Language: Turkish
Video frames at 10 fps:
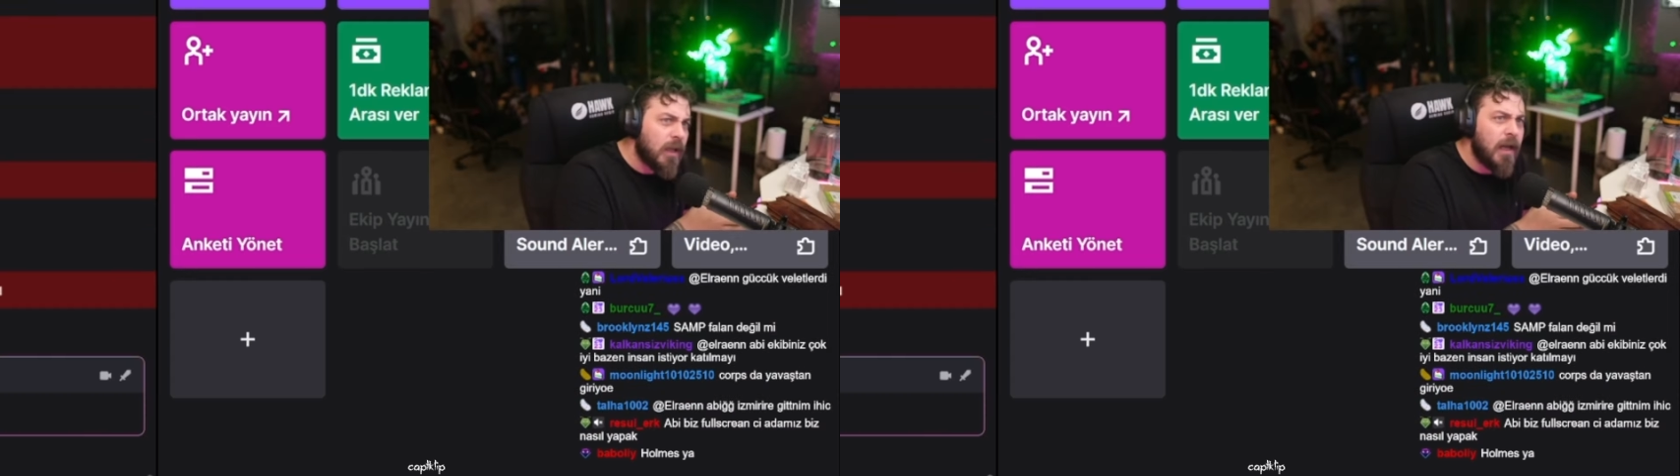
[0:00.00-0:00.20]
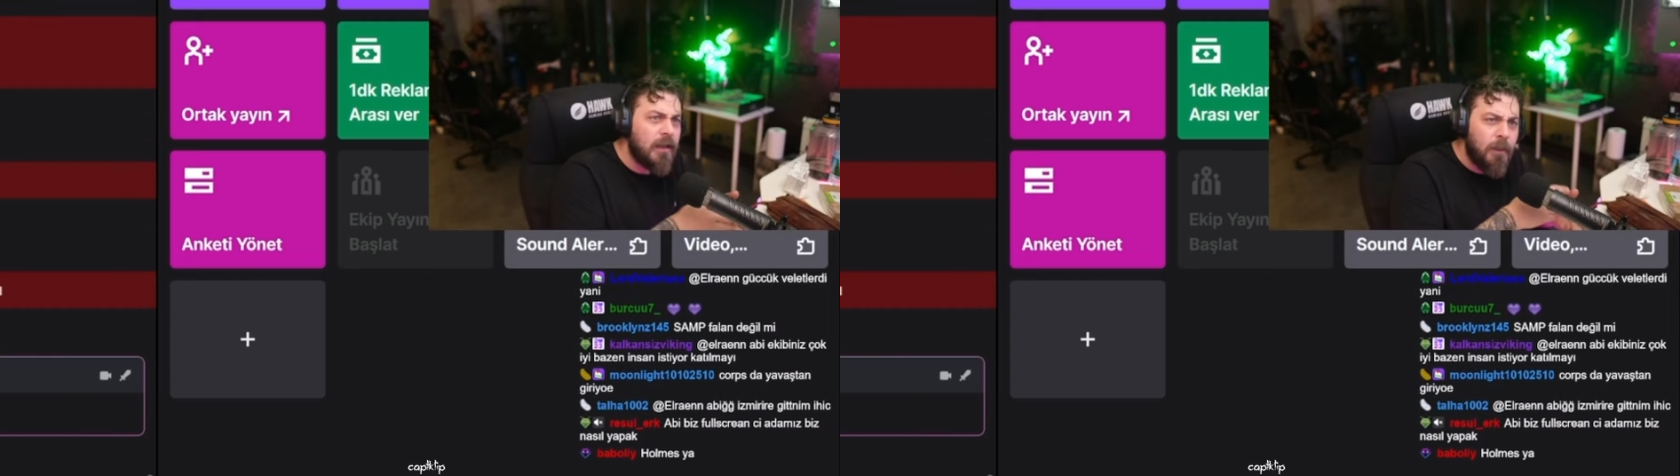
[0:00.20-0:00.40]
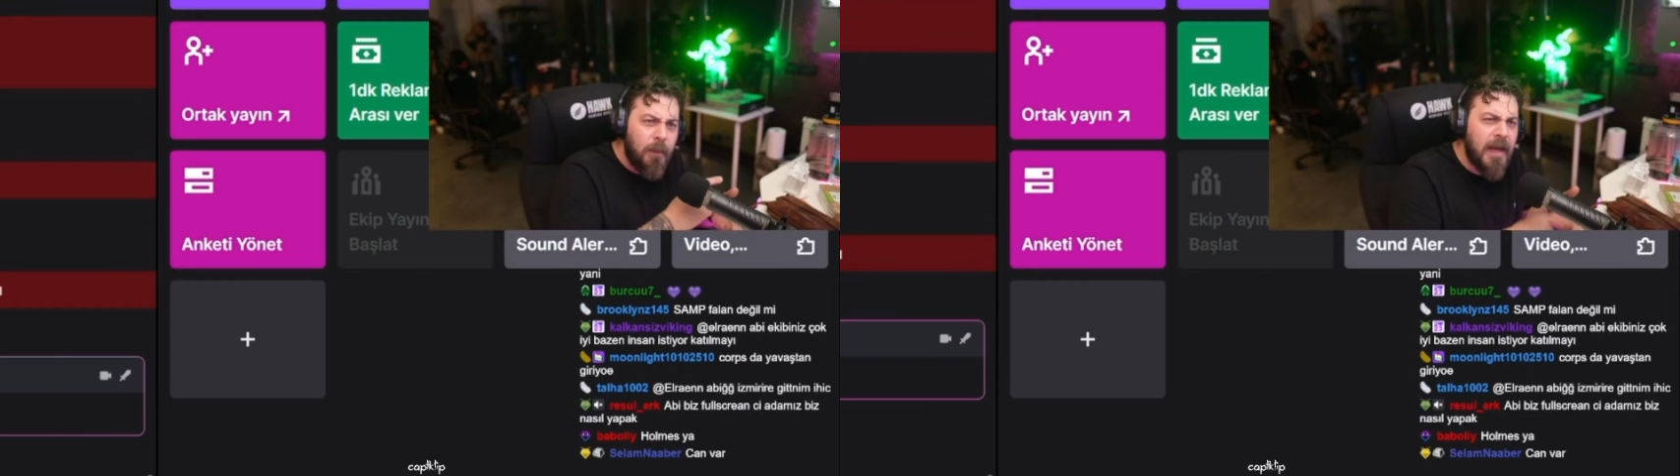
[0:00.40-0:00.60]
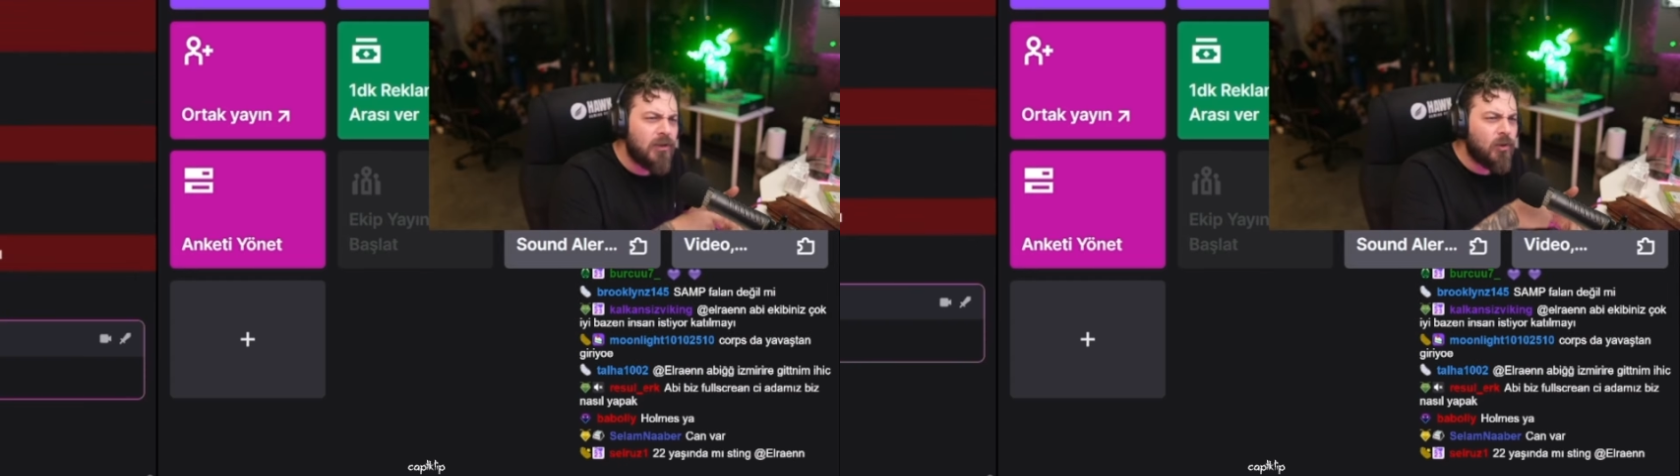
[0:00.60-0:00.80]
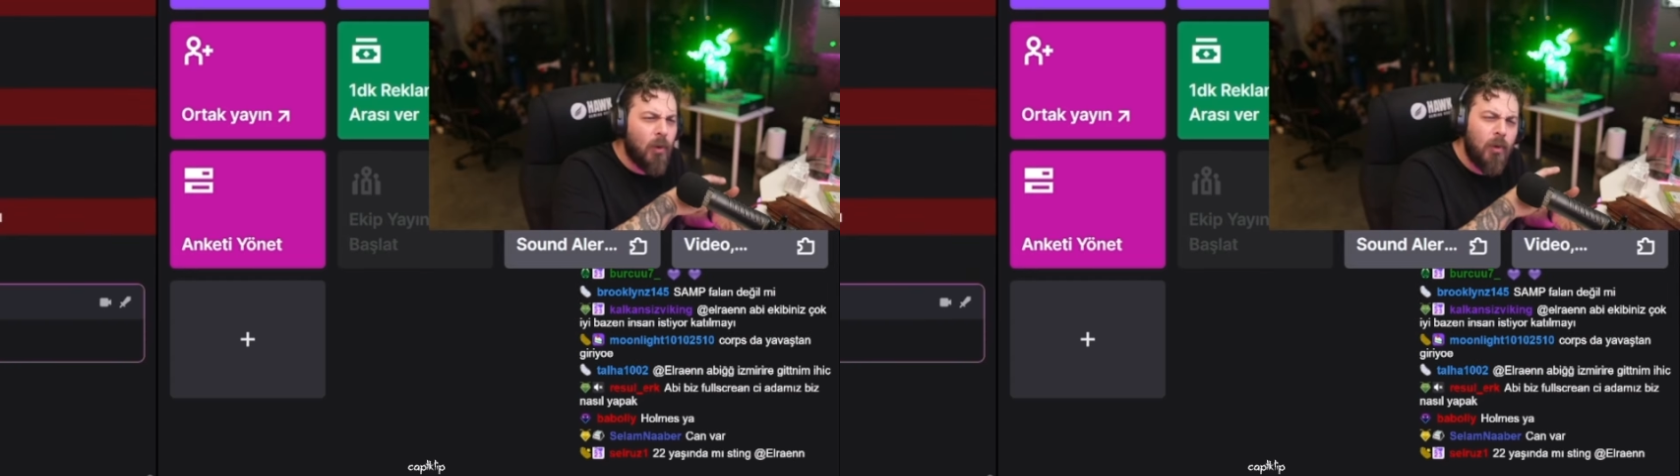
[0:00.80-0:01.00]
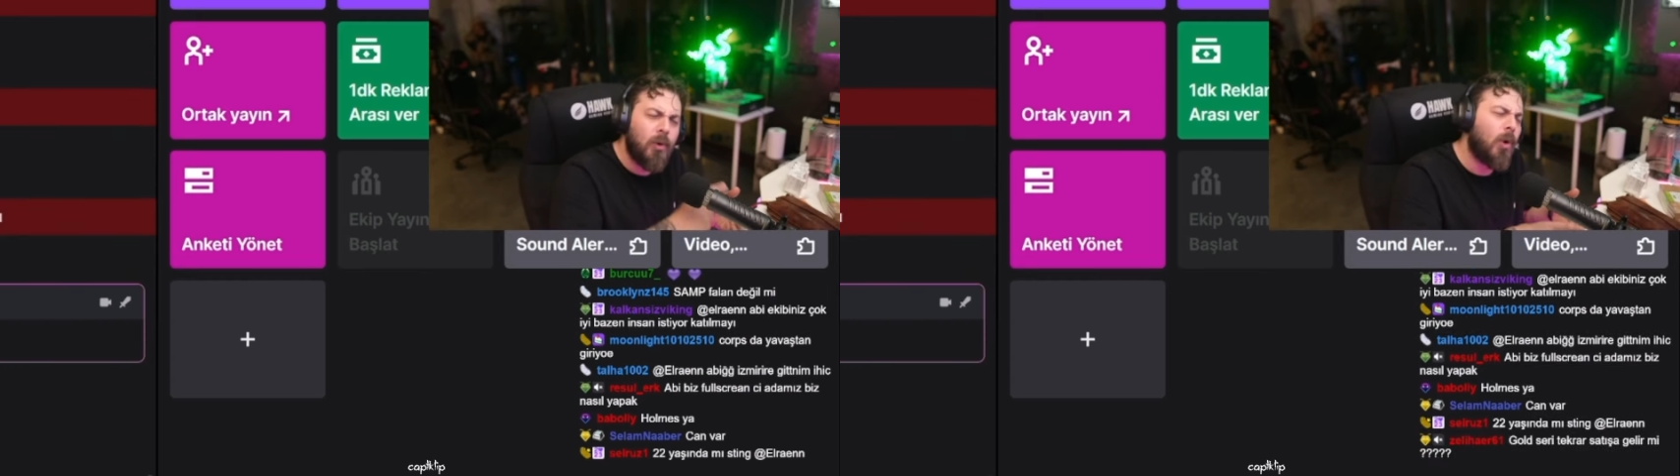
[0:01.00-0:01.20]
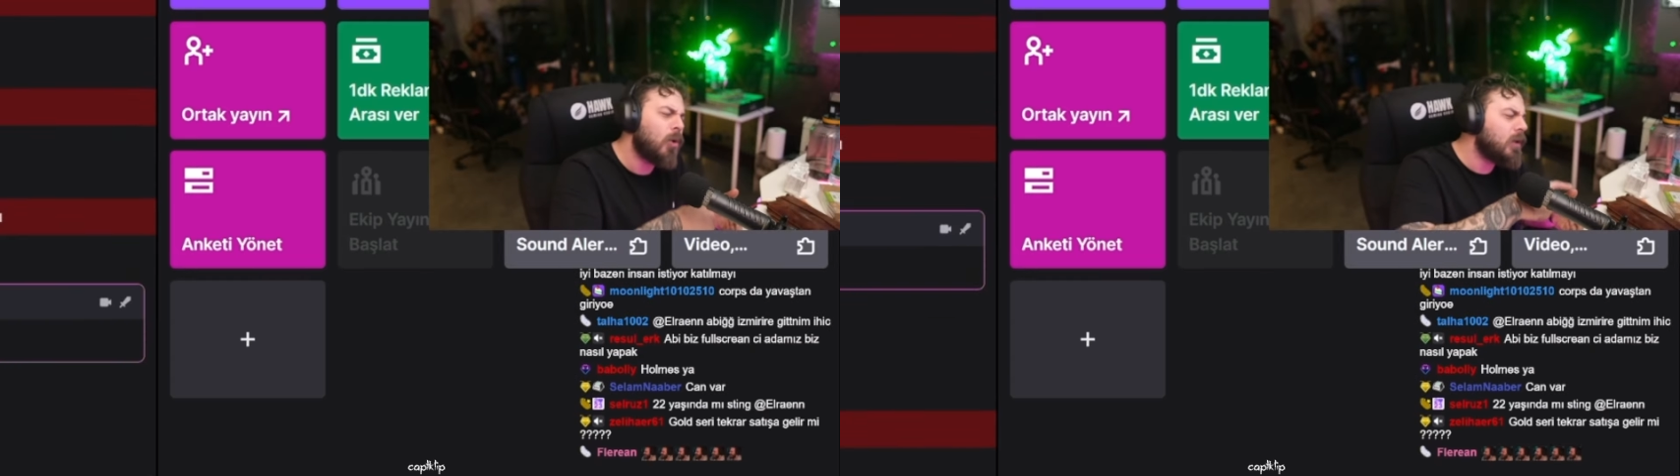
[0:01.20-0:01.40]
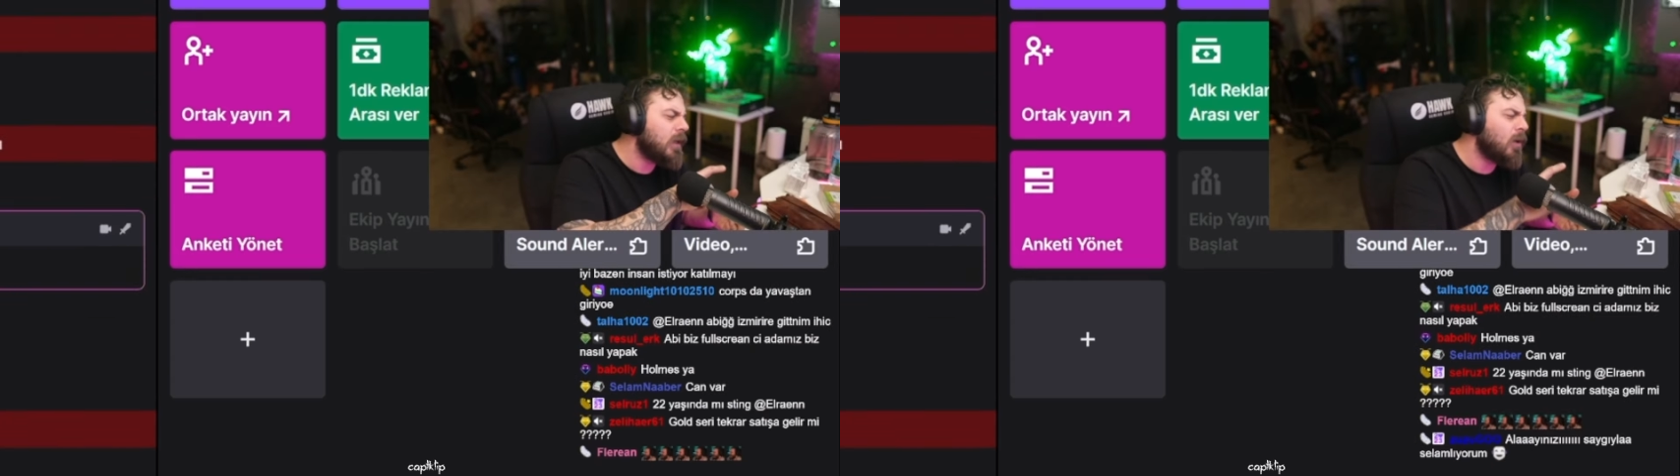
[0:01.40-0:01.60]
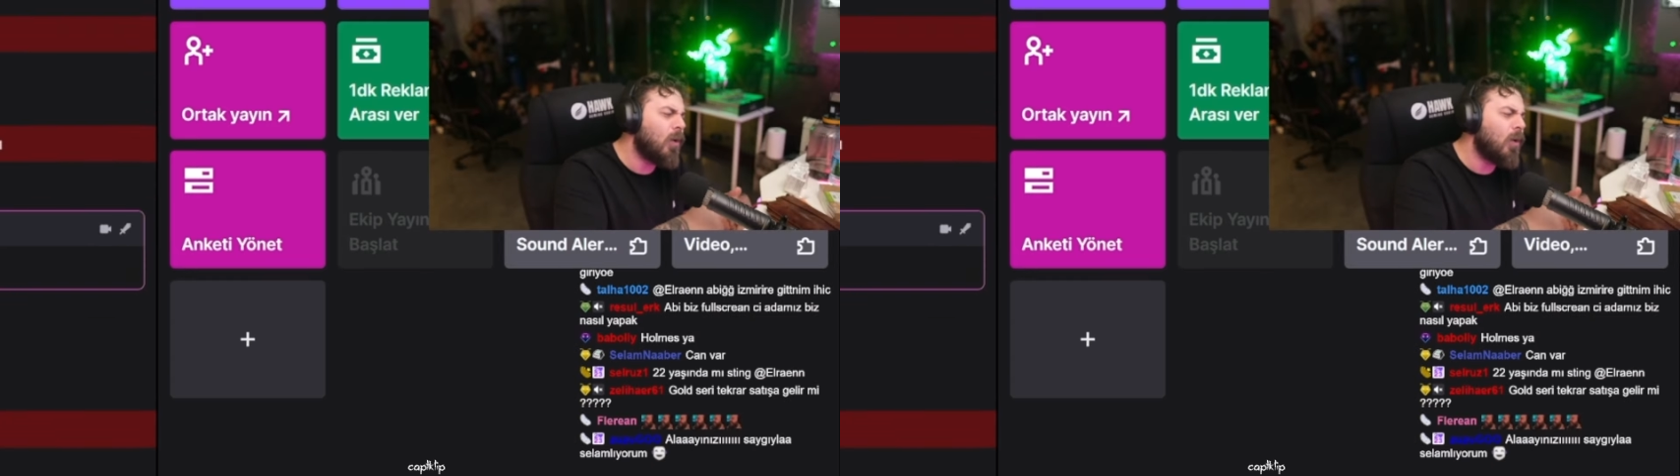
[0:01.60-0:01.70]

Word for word: saydığım Besko, Kordi,